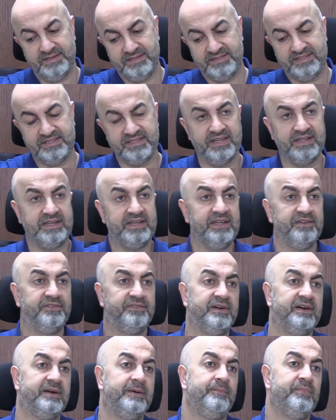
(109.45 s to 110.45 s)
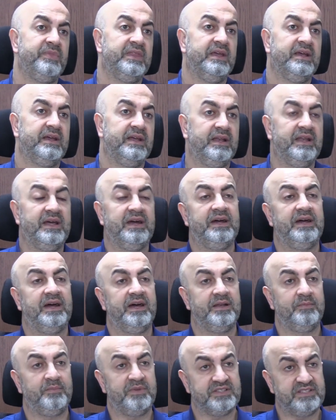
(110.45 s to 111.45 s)
استهدافها
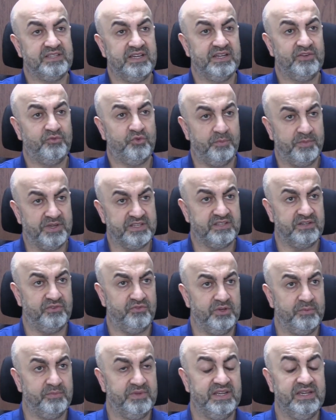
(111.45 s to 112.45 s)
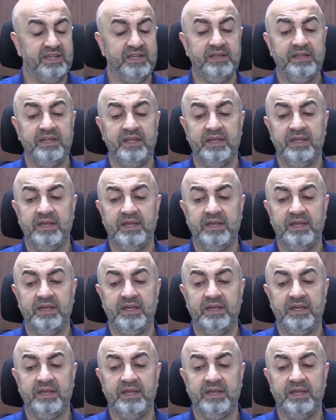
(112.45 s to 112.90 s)
للمصارف ومصرف لبنان